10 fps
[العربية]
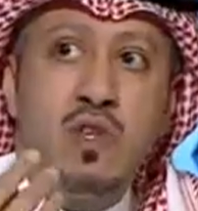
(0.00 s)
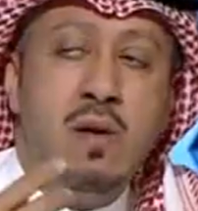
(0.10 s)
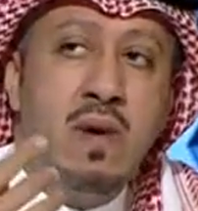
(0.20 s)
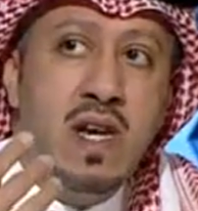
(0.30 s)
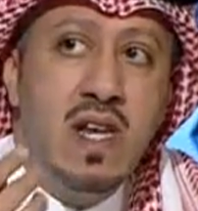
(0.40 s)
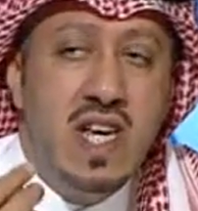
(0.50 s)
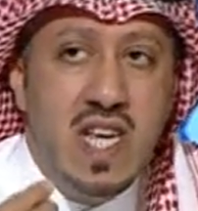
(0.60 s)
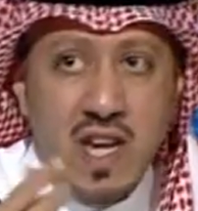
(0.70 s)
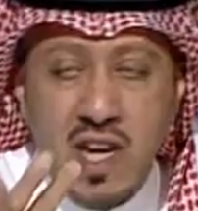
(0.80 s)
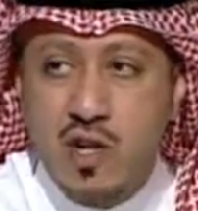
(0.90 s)
سلمان
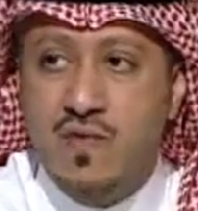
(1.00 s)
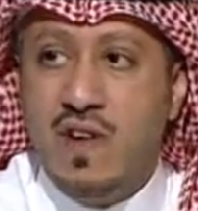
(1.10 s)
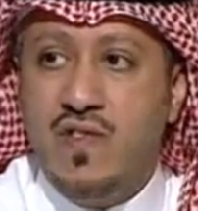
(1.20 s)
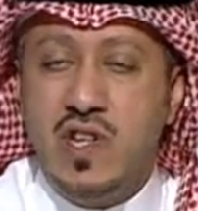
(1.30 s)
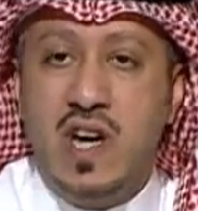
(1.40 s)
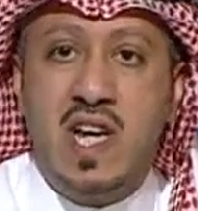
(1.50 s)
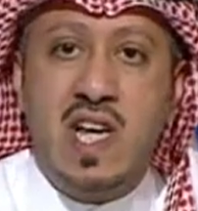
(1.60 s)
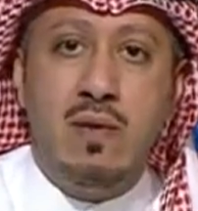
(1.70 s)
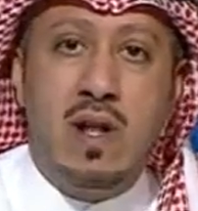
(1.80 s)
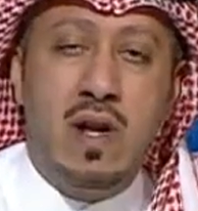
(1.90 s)
يعني انا شفته في شهرين
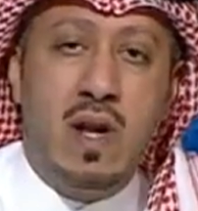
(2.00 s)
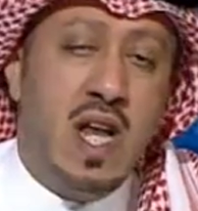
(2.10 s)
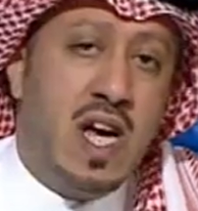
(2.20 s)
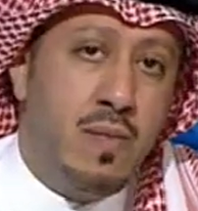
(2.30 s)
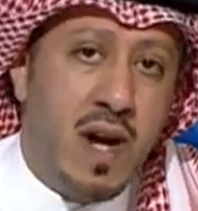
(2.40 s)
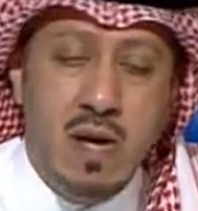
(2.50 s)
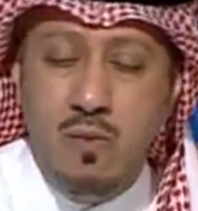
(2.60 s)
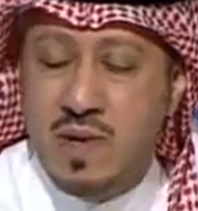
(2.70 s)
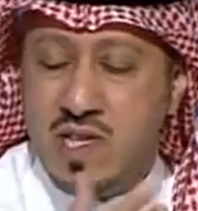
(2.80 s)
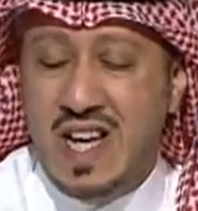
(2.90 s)
الاخ ابراهيم
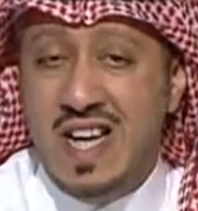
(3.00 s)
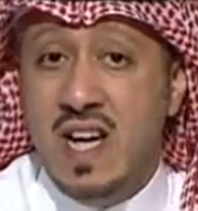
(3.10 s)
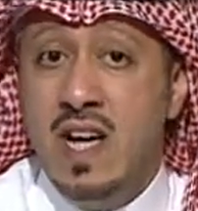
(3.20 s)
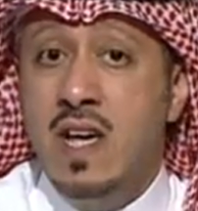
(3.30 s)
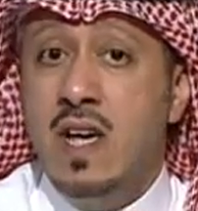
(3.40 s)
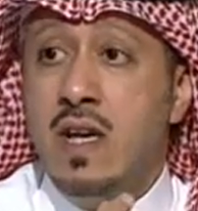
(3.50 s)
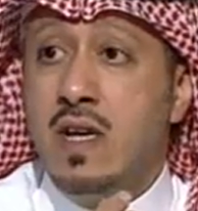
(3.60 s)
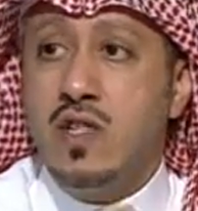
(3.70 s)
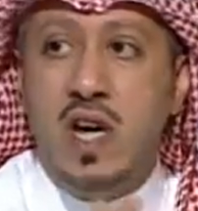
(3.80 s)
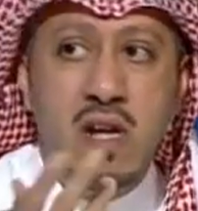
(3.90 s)
ممسي عليه
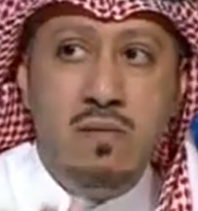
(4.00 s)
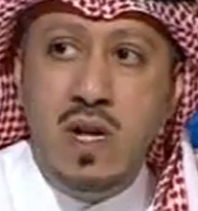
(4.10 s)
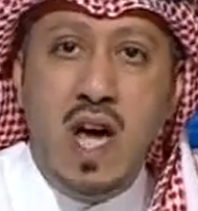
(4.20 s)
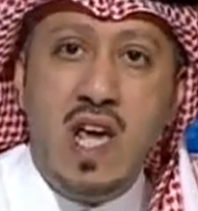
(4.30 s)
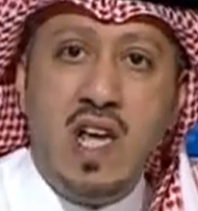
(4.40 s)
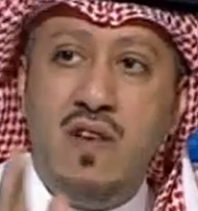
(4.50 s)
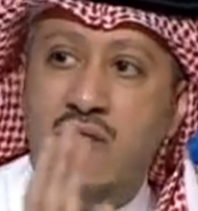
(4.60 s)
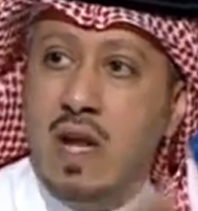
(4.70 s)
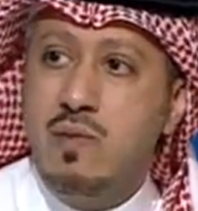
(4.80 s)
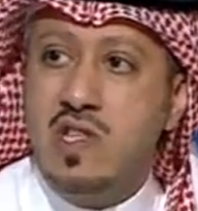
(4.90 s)
شهرين لا هي
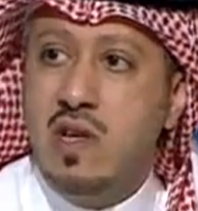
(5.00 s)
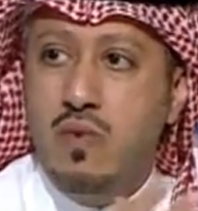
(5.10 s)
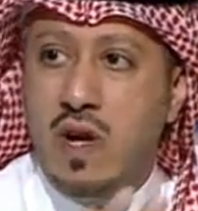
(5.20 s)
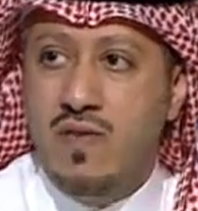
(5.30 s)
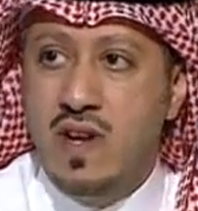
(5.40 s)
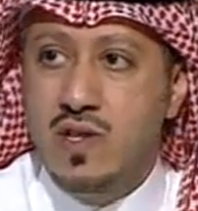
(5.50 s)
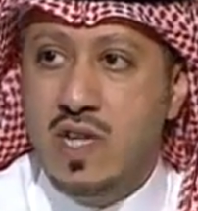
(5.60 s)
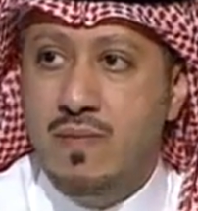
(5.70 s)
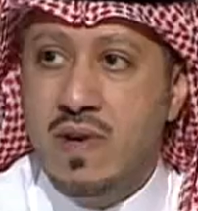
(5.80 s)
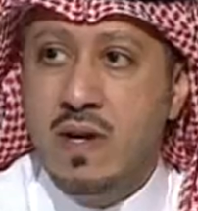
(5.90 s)
كافيه لا بالسلب ولا في الايجاب.